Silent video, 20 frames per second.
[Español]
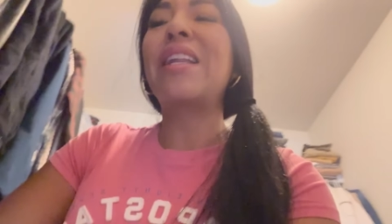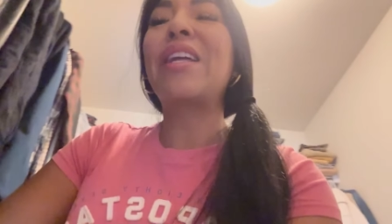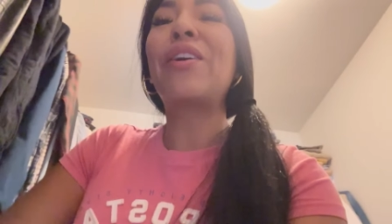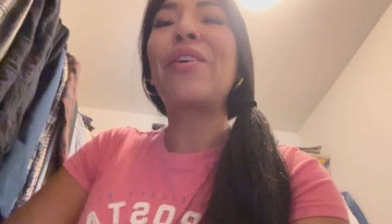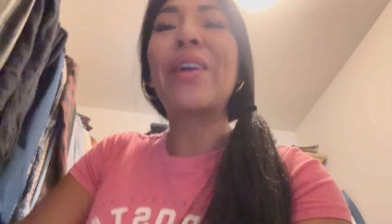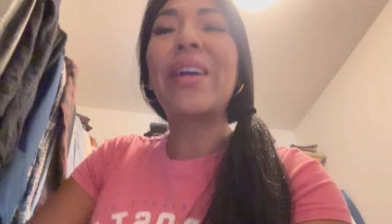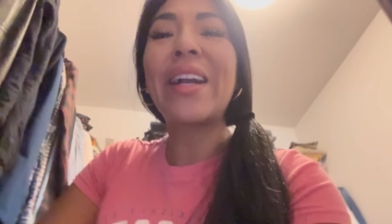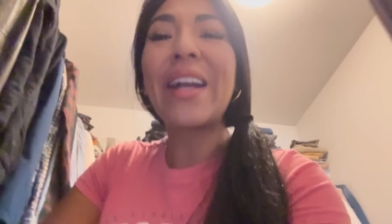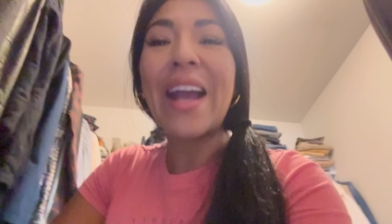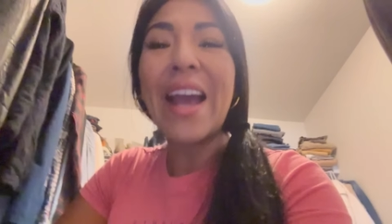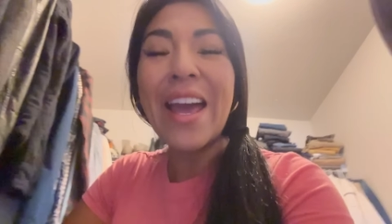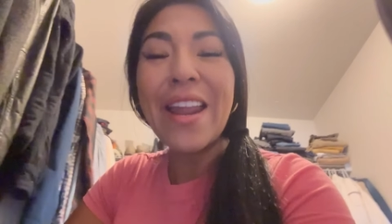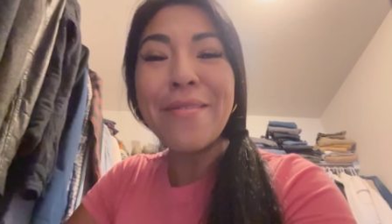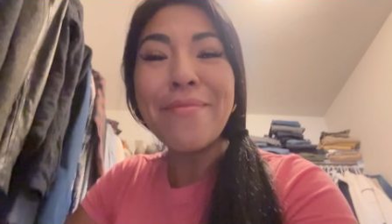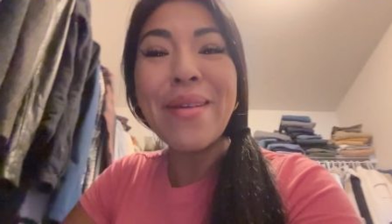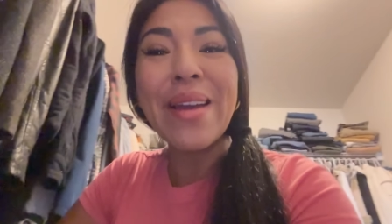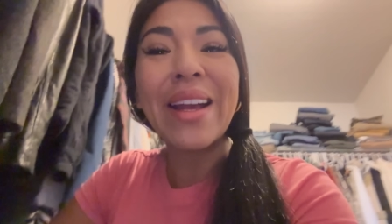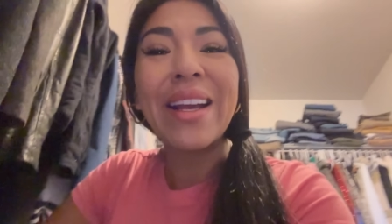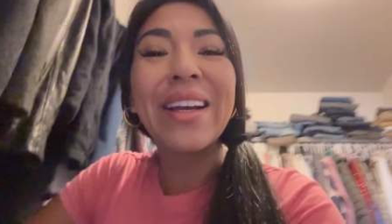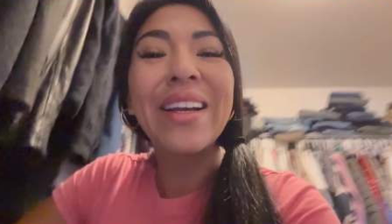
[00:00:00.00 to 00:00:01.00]
Digo,
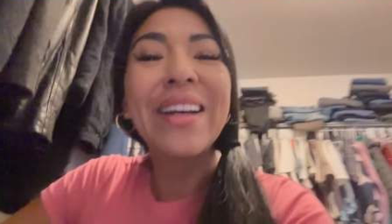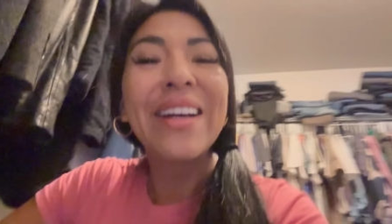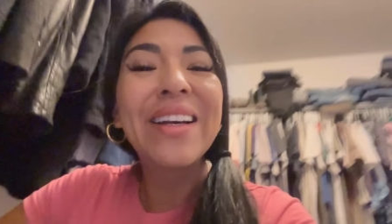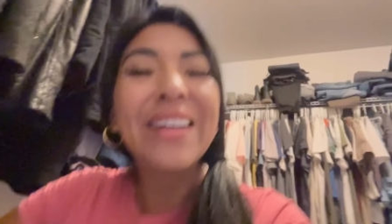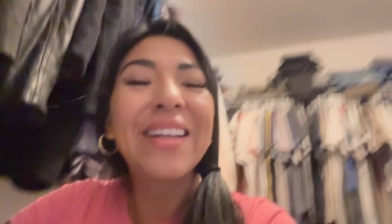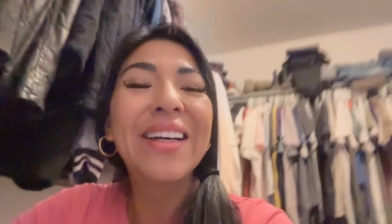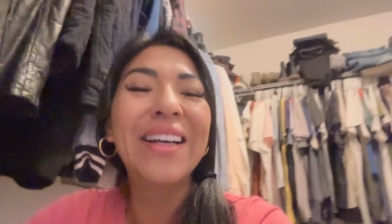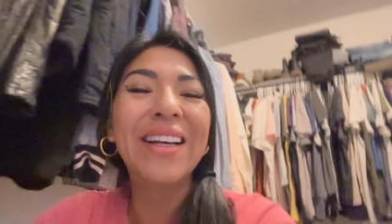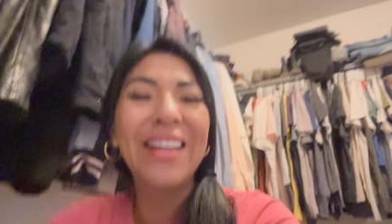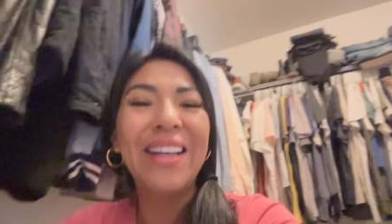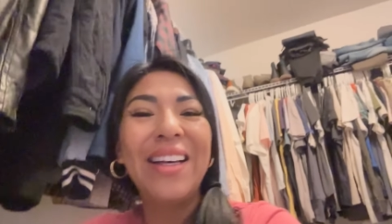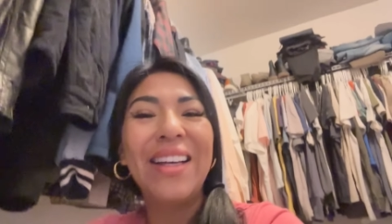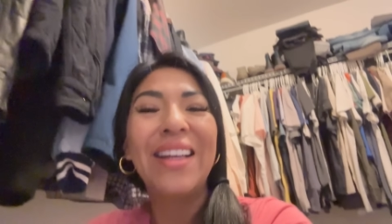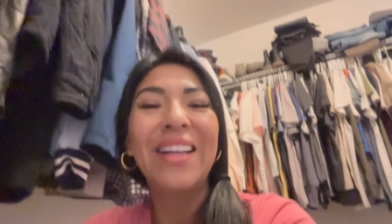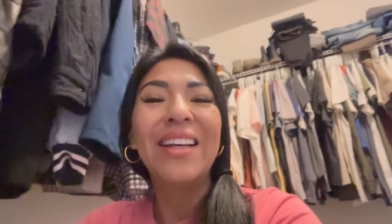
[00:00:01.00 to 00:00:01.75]
Carmen,